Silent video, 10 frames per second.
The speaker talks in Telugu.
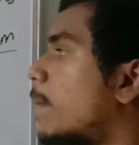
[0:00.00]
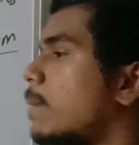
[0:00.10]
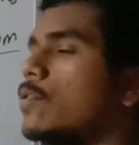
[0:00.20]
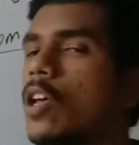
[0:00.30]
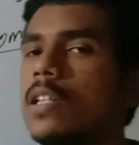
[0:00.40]

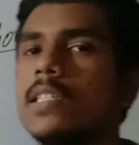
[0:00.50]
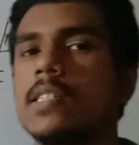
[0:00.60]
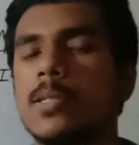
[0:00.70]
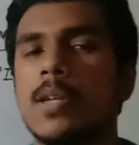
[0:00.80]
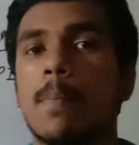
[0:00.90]
మనం సాల్వ్
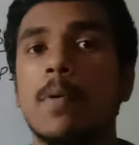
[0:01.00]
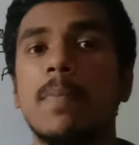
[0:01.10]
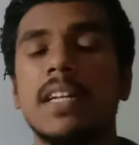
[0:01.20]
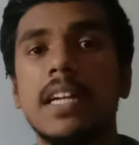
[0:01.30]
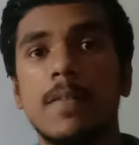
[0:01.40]
చేస్తున్నప్పుడు
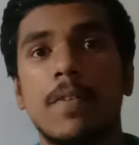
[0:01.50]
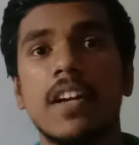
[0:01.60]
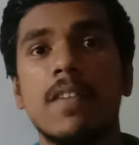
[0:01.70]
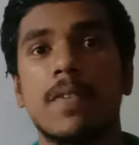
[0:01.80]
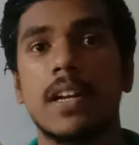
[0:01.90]
మనకి
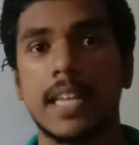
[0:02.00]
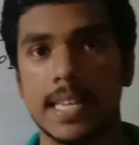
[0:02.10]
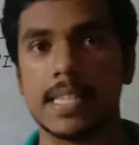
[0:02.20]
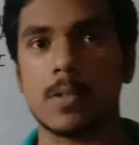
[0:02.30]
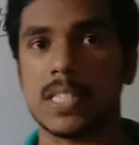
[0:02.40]
డిఫరెంట్ డిఫరెంట్
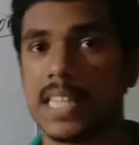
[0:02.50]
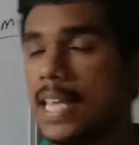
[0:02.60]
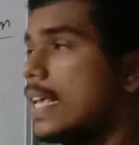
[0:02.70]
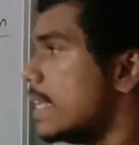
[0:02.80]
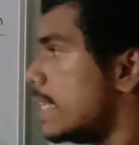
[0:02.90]
కేసెస్
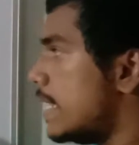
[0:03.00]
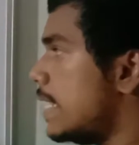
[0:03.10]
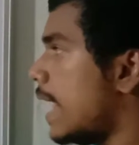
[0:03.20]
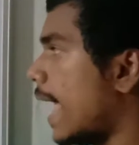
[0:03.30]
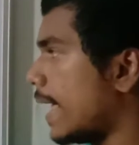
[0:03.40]
వస్తాయి
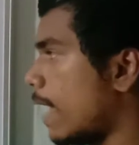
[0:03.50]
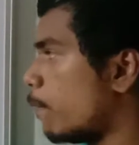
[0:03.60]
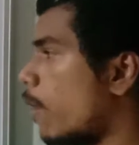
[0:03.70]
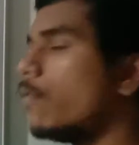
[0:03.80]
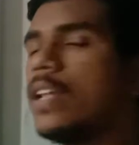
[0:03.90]
ఈ
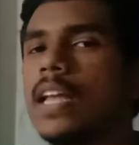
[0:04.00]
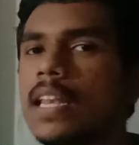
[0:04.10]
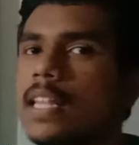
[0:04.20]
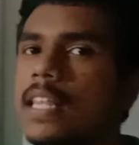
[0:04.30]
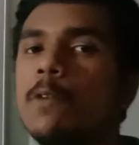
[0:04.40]
ఎఫ్ ఆఫ్ డి
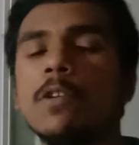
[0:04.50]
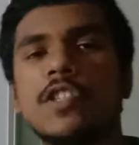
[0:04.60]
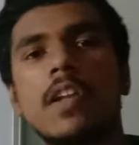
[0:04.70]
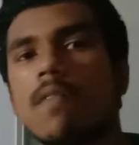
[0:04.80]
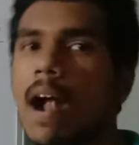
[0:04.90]
అనేది
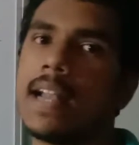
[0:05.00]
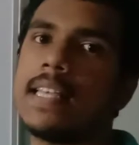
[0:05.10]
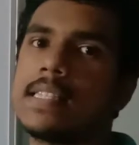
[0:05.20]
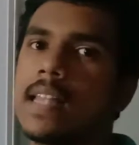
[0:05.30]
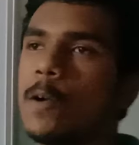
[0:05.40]
క్వశ్చన్లో
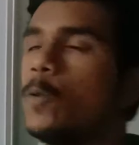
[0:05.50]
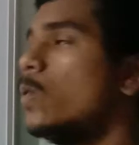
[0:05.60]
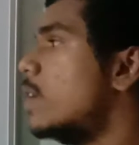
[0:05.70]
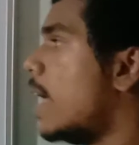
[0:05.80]
వాడే ఇస్తాడు